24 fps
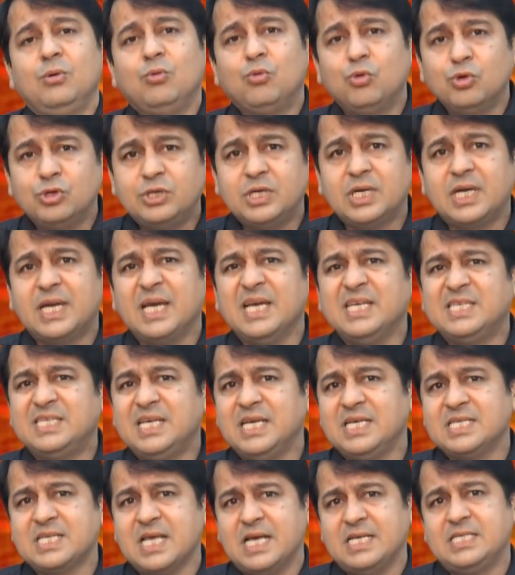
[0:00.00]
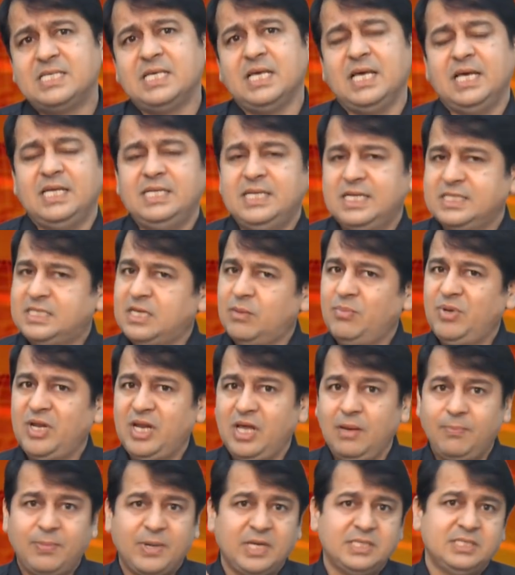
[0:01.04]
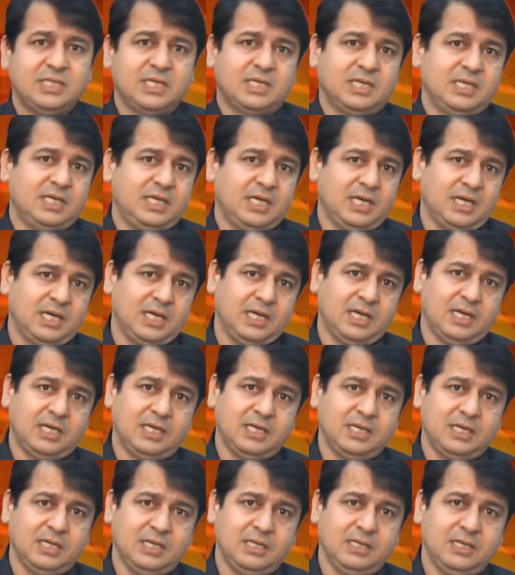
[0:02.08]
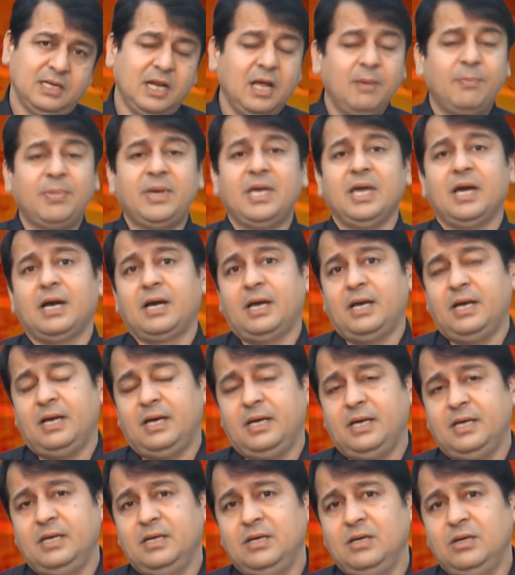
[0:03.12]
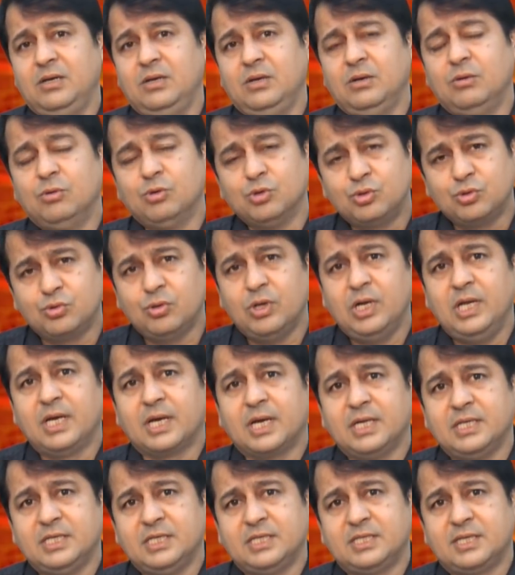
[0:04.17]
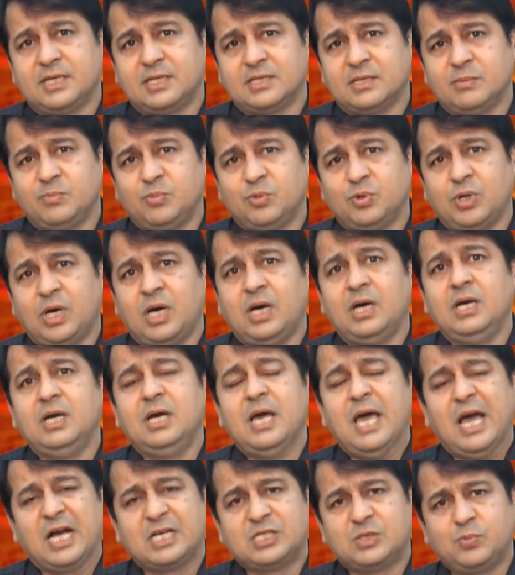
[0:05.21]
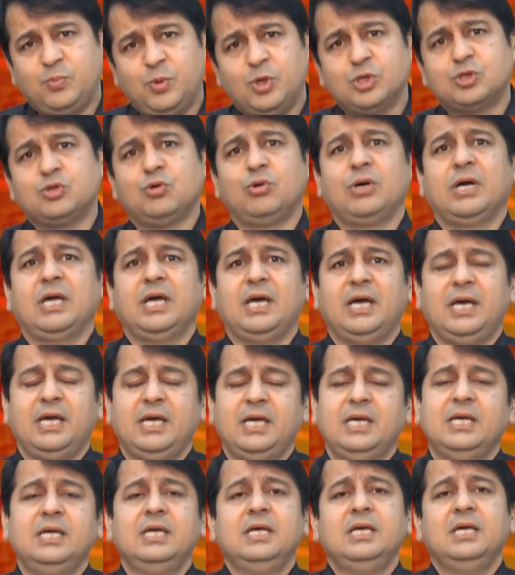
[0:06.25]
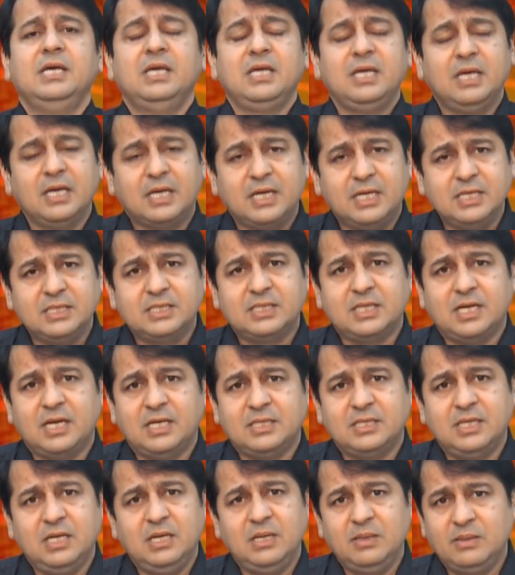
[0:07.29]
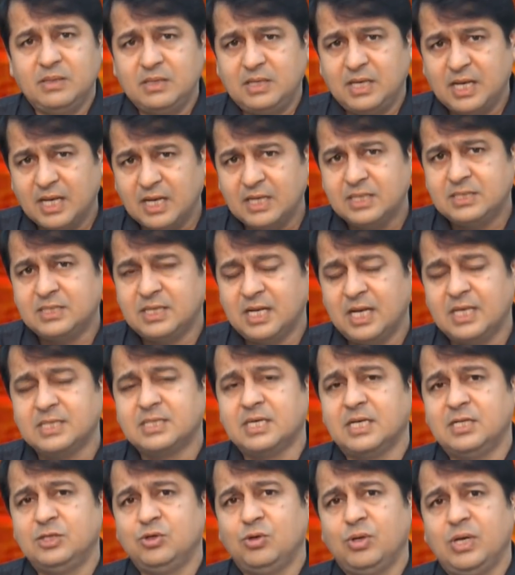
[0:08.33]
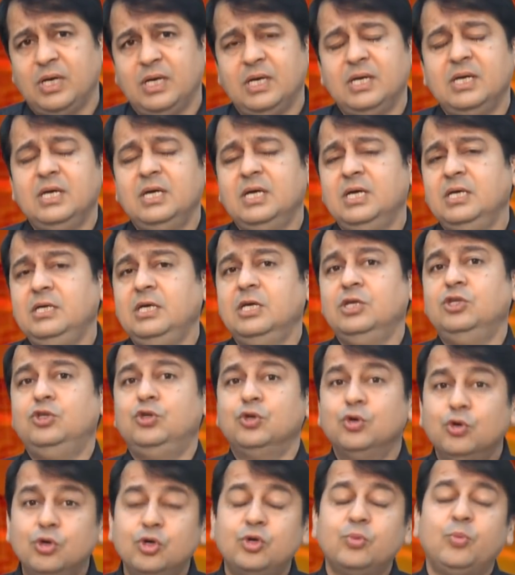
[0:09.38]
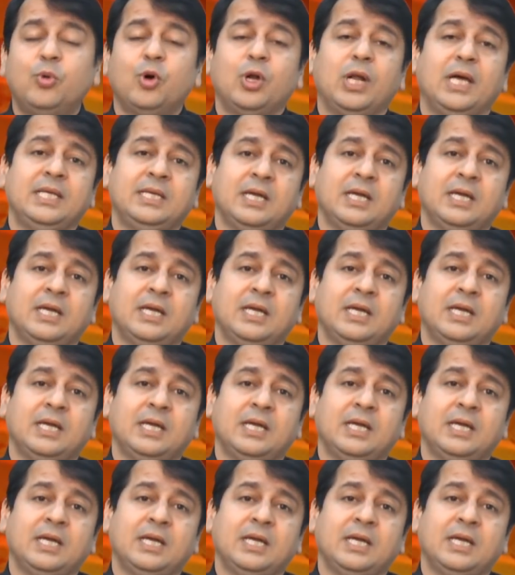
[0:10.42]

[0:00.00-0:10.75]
कुछ केसेस ऐसे हैं जैसे अभी रेप का जिक्र किया गया कि रेप किया गया है उसको लेकर जिस तरह से पूरा एक्सपोज हो गया है कि किस तरह से ये घर सरासर जो है ये झूठ बोला